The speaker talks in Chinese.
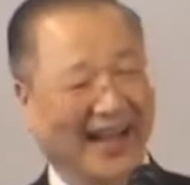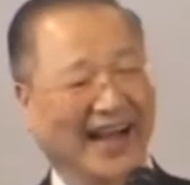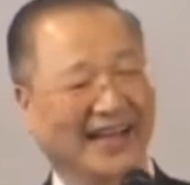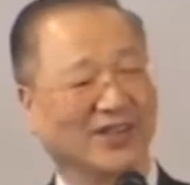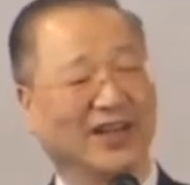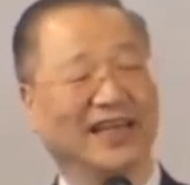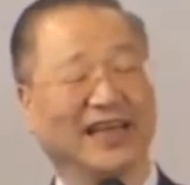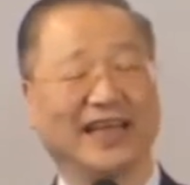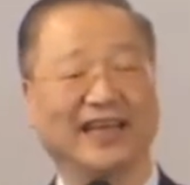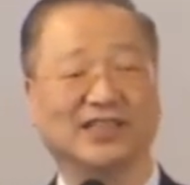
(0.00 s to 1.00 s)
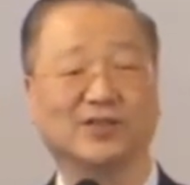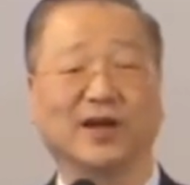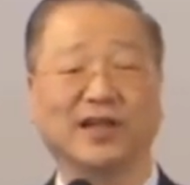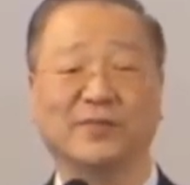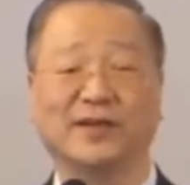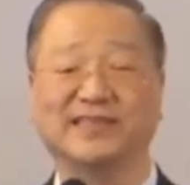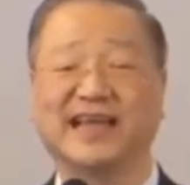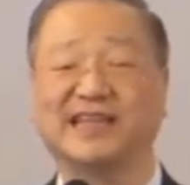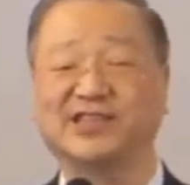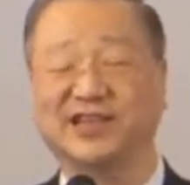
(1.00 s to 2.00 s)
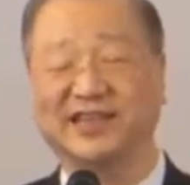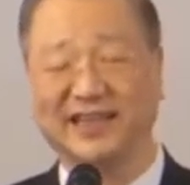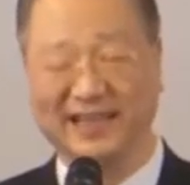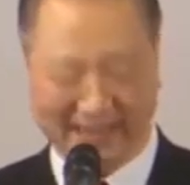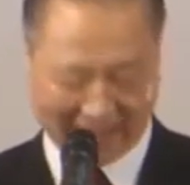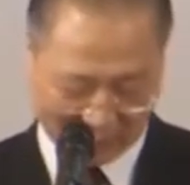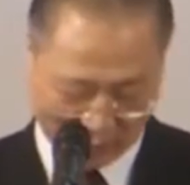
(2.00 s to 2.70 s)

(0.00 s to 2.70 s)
啊，所以希望你们在新的一年当中